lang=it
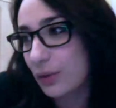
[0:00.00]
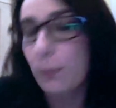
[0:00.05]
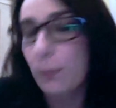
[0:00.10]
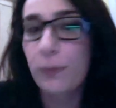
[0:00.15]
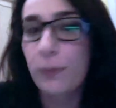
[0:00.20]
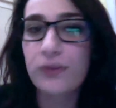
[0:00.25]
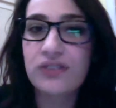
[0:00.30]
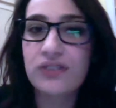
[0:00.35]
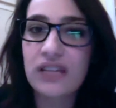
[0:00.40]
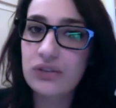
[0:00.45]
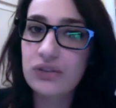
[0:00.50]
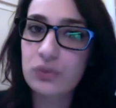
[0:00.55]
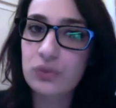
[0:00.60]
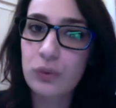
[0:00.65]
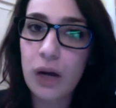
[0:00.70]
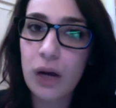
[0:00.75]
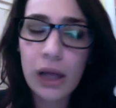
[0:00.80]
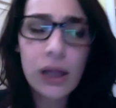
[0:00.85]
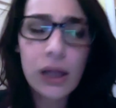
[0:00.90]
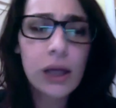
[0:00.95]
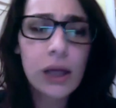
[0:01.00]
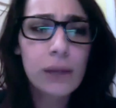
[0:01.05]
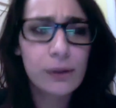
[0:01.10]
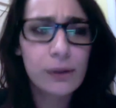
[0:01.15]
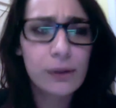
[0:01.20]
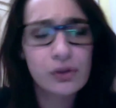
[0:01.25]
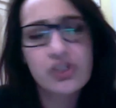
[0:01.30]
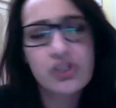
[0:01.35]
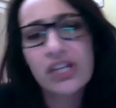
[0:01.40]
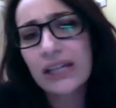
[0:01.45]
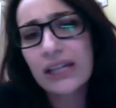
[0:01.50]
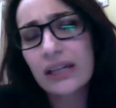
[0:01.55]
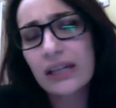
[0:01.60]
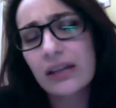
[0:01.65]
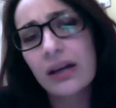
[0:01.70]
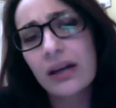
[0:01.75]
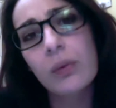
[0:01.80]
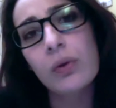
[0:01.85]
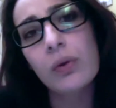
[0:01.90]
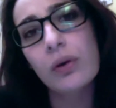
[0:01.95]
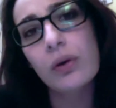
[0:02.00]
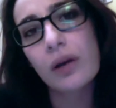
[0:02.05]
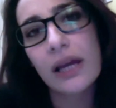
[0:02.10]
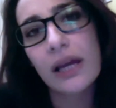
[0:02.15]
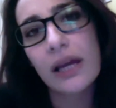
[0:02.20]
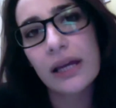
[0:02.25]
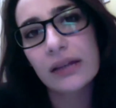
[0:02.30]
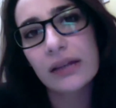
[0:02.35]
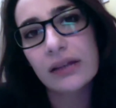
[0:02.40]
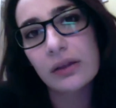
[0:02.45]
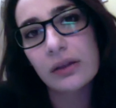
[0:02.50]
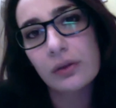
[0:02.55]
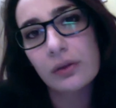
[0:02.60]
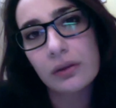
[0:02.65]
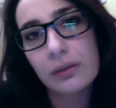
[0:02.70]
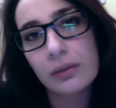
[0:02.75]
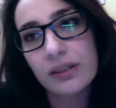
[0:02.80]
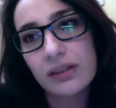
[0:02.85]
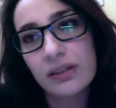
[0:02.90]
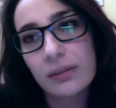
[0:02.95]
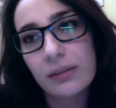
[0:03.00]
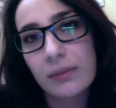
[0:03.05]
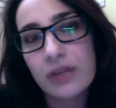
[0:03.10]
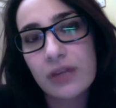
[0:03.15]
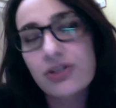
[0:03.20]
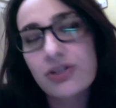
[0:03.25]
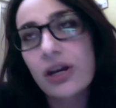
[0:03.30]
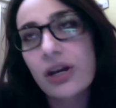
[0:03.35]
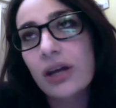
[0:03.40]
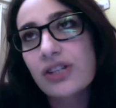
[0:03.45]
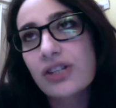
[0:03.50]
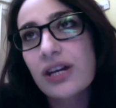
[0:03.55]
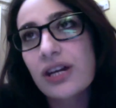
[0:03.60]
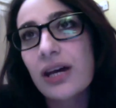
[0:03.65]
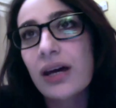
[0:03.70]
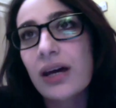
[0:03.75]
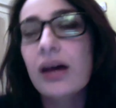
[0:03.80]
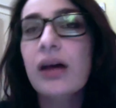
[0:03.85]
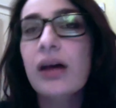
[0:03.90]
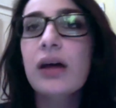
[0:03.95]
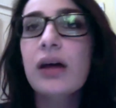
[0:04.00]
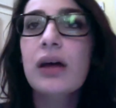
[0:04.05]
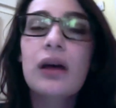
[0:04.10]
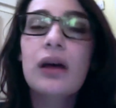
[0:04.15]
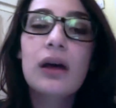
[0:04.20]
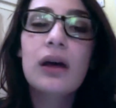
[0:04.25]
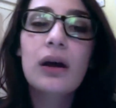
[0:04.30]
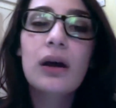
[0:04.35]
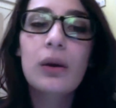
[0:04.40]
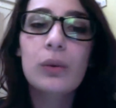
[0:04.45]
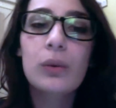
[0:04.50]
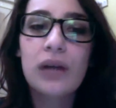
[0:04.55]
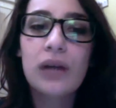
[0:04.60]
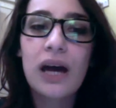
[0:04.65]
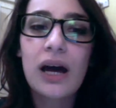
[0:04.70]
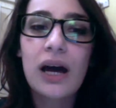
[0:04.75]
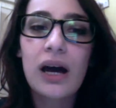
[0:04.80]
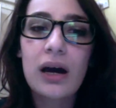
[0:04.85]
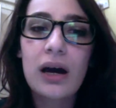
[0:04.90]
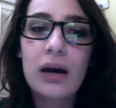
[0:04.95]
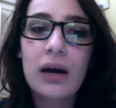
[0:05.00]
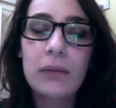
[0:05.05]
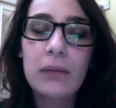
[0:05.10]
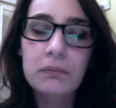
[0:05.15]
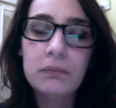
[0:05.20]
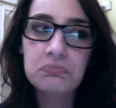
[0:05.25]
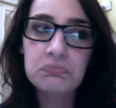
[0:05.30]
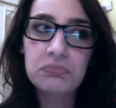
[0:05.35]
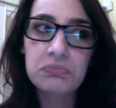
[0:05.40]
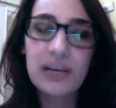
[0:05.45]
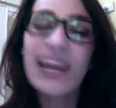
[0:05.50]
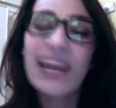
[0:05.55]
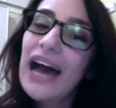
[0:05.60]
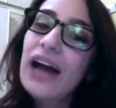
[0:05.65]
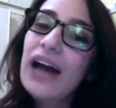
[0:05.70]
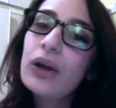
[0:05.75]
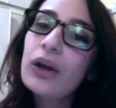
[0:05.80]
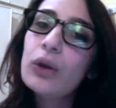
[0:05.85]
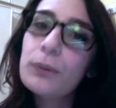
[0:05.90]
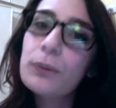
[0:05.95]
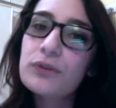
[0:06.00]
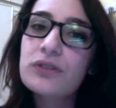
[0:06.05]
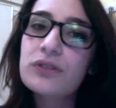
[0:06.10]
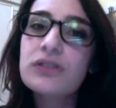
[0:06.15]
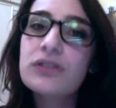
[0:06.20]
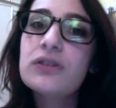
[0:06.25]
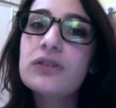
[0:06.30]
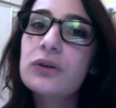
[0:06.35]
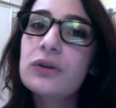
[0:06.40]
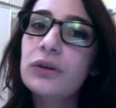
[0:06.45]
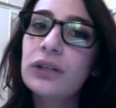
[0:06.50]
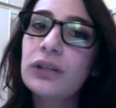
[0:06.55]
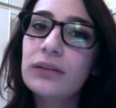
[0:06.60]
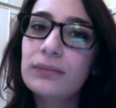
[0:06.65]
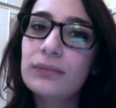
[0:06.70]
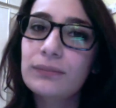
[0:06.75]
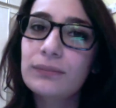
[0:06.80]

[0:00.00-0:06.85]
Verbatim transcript: opposta alla sua, ma non c'è critica in quello che lei ha detto da parte mia, cioè c'è una leale opposizione.